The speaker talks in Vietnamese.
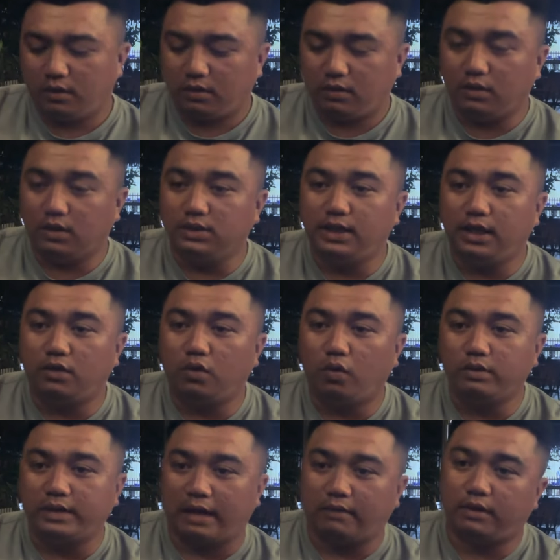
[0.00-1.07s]
đưa viên
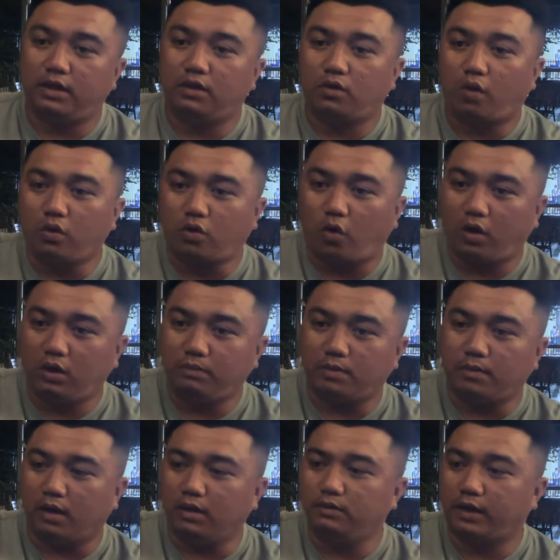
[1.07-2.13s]
thuốc nào nấy nó cói cói bự
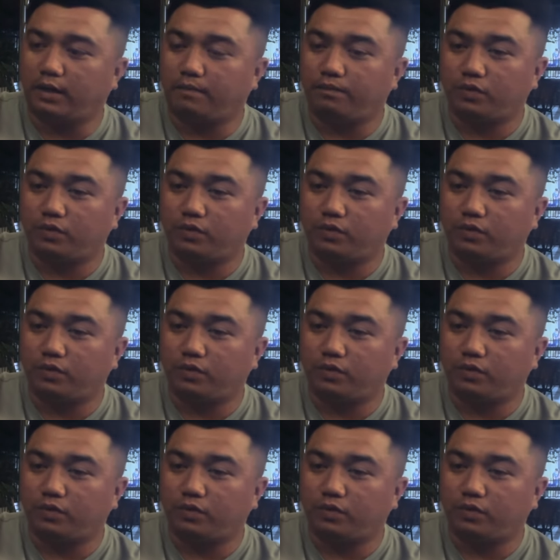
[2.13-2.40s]
bự nè